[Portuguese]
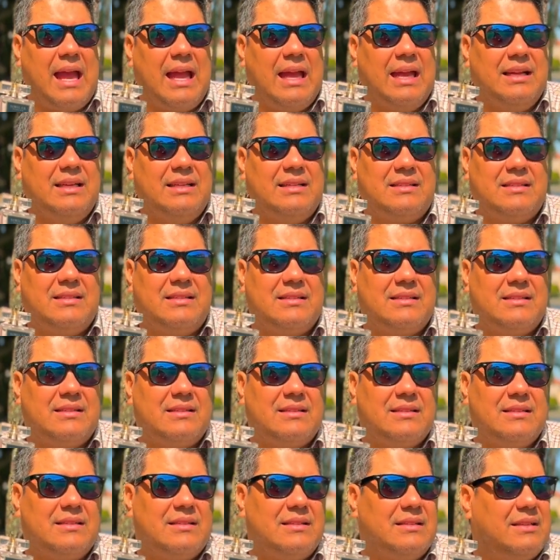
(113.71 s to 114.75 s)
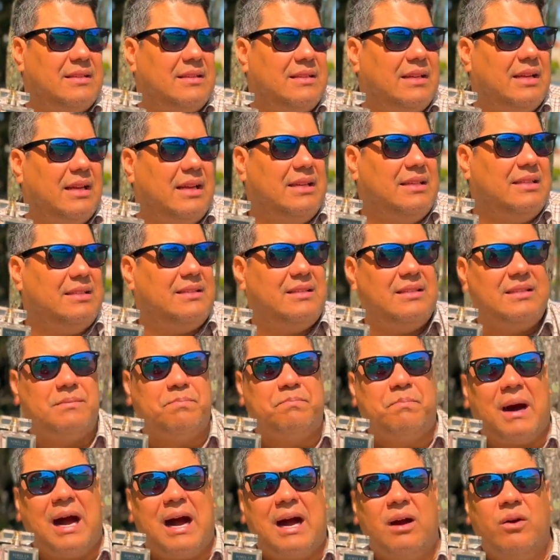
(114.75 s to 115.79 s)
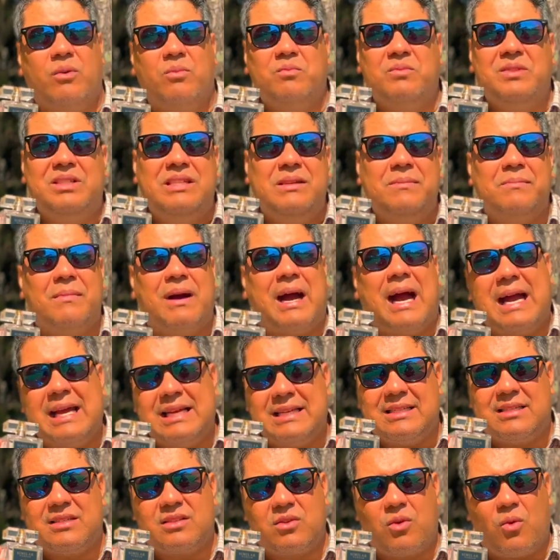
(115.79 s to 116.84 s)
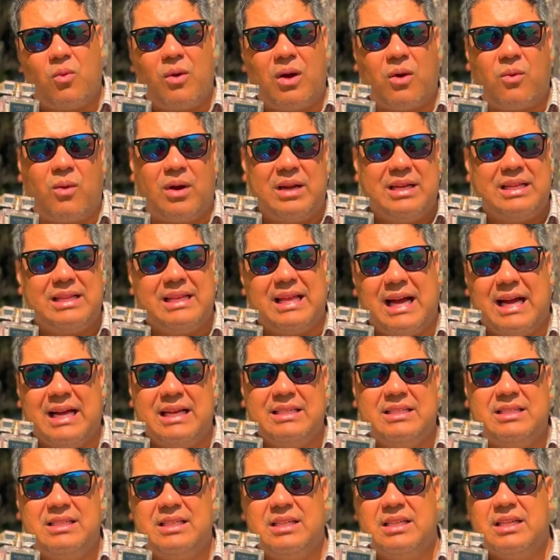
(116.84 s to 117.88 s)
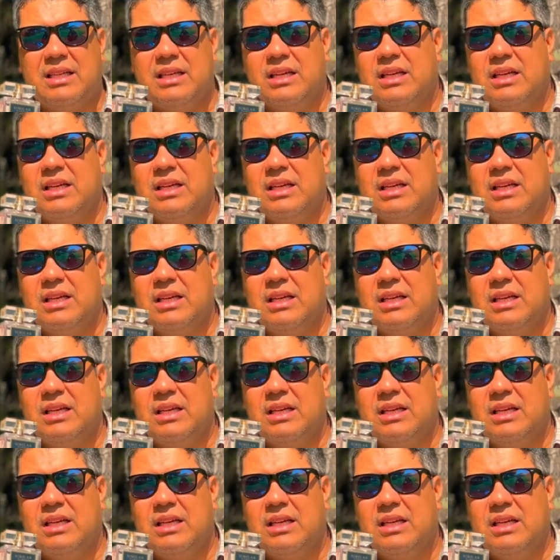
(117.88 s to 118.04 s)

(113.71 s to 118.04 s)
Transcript: eles, eles esbarram demais com a qualidade